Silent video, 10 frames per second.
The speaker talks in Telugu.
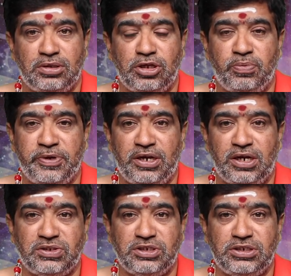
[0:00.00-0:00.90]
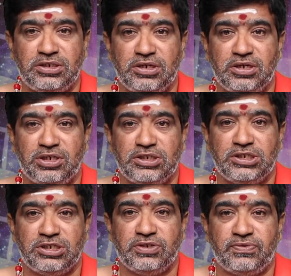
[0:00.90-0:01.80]
తదుపరి రాశి
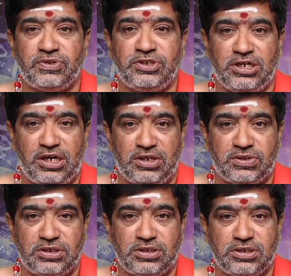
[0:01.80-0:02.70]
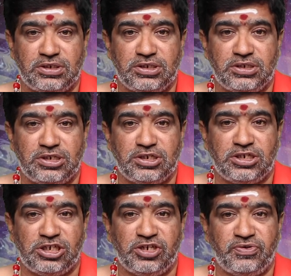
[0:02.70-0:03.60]
వృశ్చిక రాశి
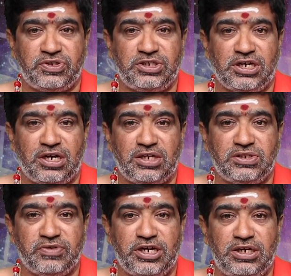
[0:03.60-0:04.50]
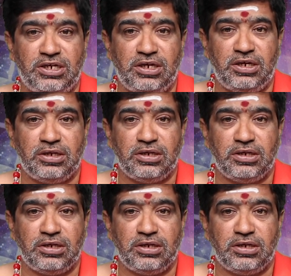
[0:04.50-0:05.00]
వృశ్చిక రాశి వారికి